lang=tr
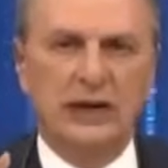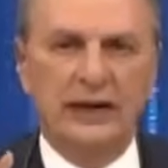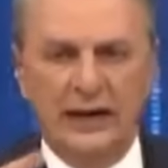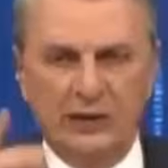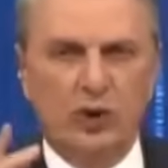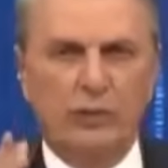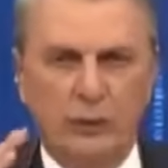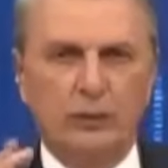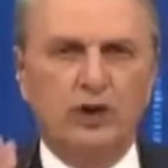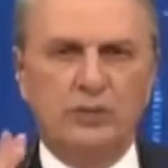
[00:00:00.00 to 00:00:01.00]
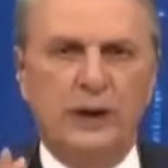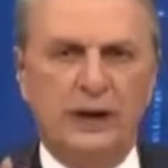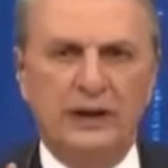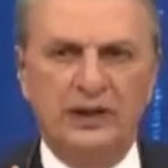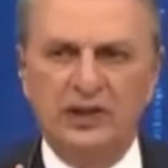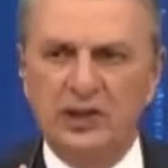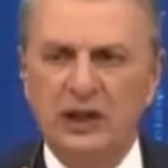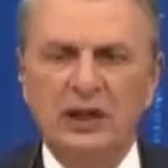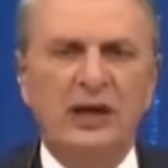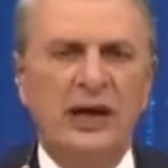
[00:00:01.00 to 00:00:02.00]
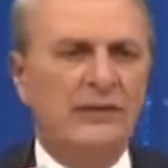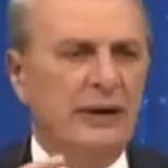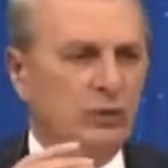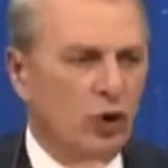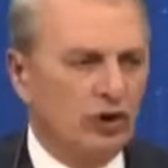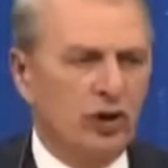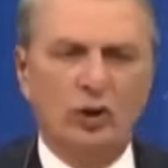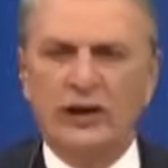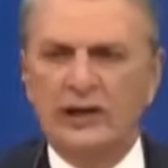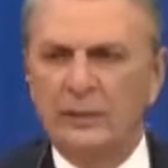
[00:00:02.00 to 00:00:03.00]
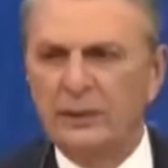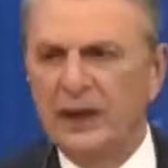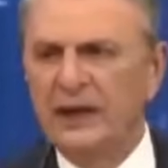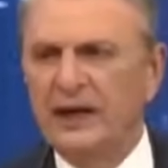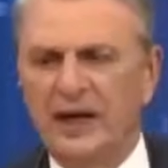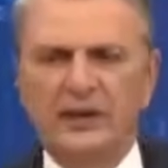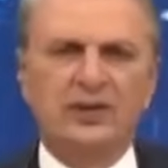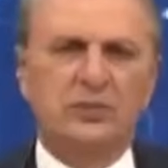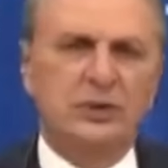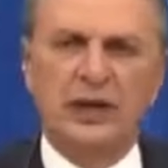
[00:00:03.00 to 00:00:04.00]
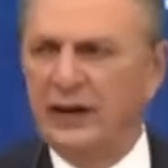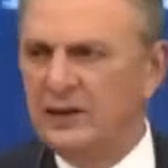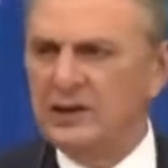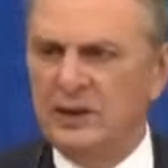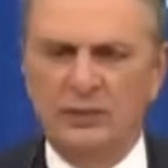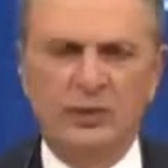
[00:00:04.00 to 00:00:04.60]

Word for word: gittiler. Yani çok popülist bir anlayış. Efendim görsel olarak yapılanlar yanlış mı? Yani